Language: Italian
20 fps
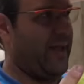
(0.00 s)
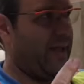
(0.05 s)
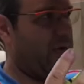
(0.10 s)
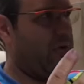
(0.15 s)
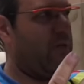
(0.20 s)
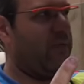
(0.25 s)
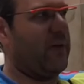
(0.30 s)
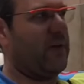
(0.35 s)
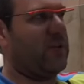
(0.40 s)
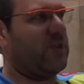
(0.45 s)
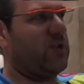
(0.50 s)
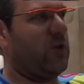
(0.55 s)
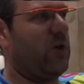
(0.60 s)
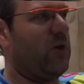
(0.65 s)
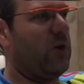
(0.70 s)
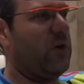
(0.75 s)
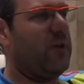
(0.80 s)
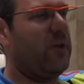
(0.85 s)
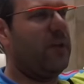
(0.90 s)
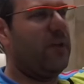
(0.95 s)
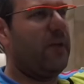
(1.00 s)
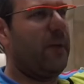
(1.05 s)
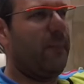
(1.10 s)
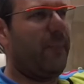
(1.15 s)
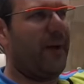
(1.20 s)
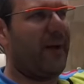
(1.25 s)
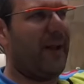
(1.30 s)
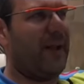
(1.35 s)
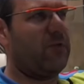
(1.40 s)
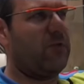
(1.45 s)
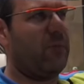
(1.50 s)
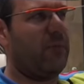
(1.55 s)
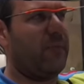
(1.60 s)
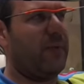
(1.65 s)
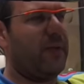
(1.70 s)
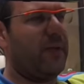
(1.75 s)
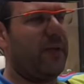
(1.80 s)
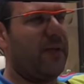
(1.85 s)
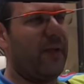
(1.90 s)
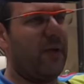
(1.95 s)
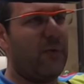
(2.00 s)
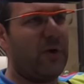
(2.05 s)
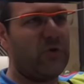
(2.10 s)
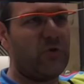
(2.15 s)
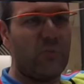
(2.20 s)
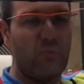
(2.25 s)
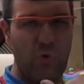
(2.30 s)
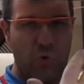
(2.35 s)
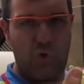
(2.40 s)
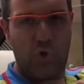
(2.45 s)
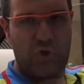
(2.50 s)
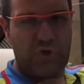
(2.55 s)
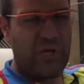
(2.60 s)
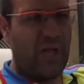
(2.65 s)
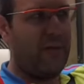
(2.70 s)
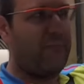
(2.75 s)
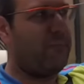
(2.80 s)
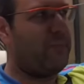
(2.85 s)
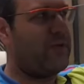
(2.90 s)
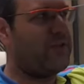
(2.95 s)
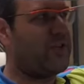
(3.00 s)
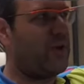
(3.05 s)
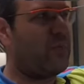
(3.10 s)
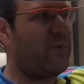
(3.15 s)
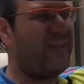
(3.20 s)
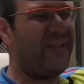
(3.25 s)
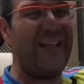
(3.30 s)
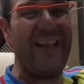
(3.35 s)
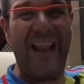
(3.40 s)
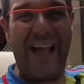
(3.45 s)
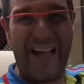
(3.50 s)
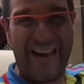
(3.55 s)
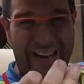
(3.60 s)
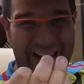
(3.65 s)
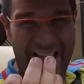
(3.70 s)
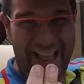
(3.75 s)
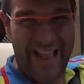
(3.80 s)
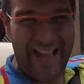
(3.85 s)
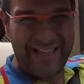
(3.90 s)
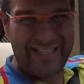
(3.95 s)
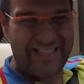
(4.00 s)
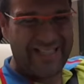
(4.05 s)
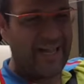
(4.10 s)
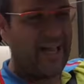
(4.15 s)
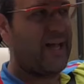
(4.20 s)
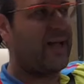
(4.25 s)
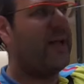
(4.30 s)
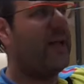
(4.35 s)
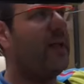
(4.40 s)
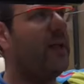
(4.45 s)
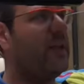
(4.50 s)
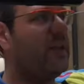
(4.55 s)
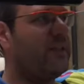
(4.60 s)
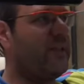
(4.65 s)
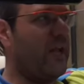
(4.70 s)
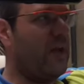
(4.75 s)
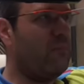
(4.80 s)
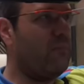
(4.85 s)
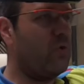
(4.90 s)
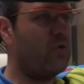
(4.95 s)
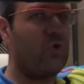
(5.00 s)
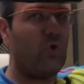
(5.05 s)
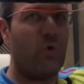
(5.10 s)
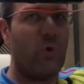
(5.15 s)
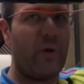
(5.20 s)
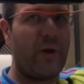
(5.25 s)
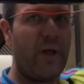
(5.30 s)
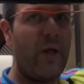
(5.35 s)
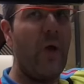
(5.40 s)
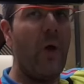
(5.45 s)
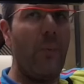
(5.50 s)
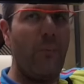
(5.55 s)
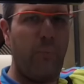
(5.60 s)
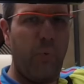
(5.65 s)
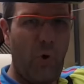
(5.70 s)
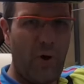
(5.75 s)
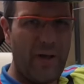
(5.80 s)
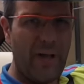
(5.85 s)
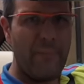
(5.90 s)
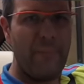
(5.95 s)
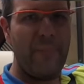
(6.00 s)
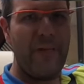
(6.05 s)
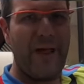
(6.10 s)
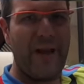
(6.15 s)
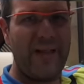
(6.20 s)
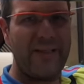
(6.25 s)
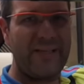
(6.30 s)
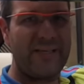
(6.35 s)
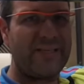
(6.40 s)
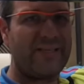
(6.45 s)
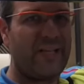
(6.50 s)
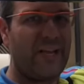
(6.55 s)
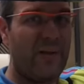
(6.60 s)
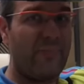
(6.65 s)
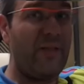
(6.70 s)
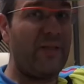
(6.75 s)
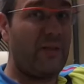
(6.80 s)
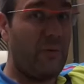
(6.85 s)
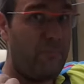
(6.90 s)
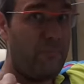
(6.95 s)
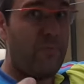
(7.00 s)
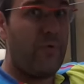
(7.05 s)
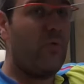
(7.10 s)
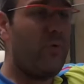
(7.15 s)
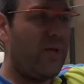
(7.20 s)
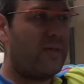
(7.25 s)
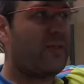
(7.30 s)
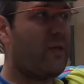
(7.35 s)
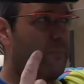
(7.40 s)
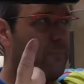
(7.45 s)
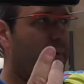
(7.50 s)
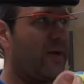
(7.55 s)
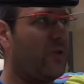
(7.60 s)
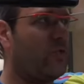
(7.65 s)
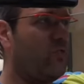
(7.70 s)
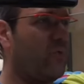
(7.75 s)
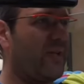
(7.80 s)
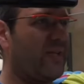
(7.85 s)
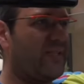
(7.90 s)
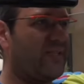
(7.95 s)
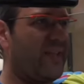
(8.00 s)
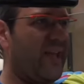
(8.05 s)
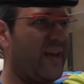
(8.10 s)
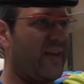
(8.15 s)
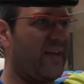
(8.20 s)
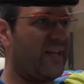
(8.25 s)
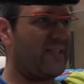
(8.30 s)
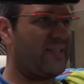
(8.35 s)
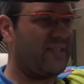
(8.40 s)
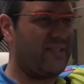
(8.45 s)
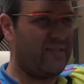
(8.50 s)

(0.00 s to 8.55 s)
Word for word: E ecco, qui ve la sto parlando in, in linguaggio molto semplice, quindi la resa del motore può cambiare drasticamente più la temperatura esterna